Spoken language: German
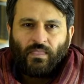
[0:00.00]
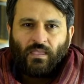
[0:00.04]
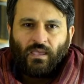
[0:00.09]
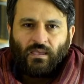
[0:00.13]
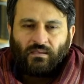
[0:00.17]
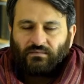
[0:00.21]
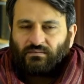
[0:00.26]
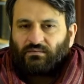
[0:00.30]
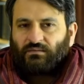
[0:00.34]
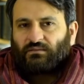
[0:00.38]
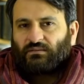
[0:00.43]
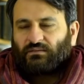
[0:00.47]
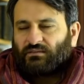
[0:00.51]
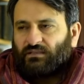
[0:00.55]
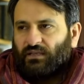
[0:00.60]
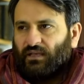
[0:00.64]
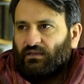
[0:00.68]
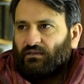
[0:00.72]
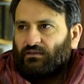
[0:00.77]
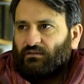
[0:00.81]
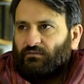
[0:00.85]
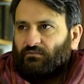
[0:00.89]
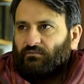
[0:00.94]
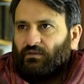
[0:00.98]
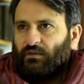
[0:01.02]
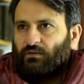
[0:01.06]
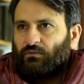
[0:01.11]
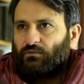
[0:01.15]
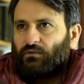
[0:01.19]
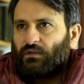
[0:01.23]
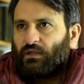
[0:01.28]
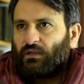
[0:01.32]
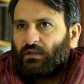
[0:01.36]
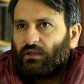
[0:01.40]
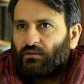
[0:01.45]
Es ist interessant, wenn
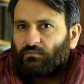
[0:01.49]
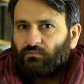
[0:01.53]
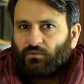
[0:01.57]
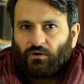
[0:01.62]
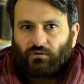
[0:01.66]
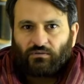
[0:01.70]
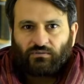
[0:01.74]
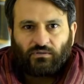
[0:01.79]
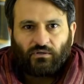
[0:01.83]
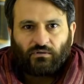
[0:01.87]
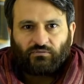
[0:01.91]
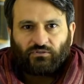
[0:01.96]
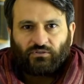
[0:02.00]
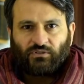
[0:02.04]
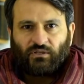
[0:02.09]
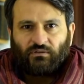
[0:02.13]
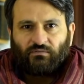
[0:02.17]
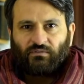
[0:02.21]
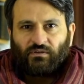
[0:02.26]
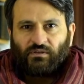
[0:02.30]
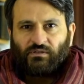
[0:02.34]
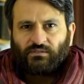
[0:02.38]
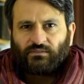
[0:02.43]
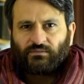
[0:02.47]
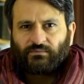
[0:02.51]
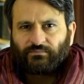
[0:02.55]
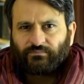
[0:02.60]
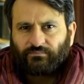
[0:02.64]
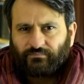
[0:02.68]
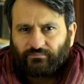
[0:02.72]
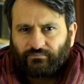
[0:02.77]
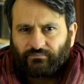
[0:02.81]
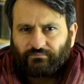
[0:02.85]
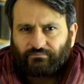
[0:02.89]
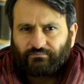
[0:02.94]
du dann halt morgens aufstehen willst,
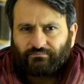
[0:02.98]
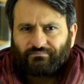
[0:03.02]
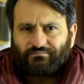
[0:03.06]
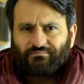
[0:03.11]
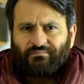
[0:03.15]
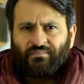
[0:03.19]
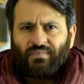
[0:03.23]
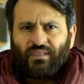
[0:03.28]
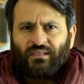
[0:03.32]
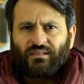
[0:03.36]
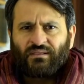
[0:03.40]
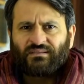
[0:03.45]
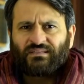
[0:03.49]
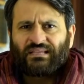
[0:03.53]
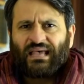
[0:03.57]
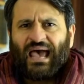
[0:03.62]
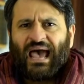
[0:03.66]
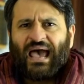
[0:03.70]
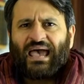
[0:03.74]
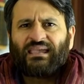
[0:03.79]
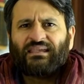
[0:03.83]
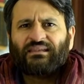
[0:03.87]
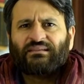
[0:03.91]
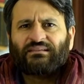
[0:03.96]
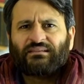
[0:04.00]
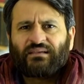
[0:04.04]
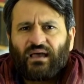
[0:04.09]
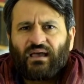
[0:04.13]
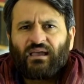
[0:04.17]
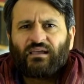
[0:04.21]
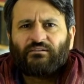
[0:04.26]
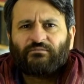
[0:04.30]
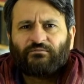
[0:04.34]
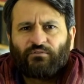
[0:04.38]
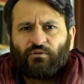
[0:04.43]
dass ein
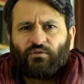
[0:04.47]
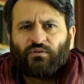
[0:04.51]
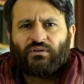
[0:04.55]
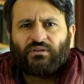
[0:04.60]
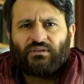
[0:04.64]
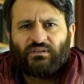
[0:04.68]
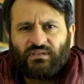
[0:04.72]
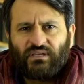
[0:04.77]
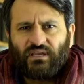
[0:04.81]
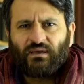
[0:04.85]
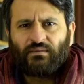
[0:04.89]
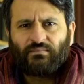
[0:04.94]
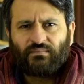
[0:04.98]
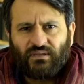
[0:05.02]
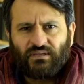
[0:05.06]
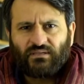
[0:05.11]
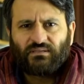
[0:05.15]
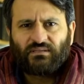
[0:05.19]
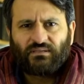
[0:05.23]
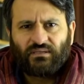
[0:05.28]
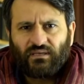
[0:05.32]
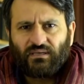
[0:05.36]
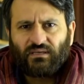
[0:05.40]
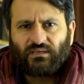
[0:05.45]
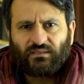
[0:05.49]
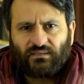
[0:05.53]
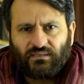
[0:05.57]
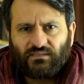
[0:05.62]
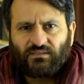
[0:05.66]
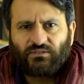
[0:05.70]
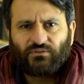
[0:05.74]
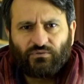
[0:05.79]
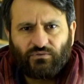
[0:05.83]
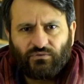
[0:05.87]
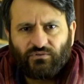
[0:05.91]
Teil von dir mit dir
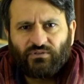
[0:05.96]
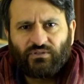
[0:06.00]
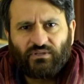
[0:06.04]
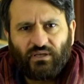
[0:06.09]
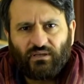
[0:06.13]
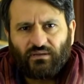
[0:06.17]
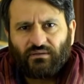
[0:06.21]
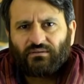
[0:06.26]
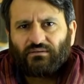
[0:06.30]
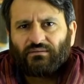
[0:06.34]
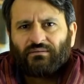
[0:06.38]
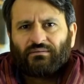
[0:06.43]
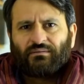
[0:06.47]
diskutiert.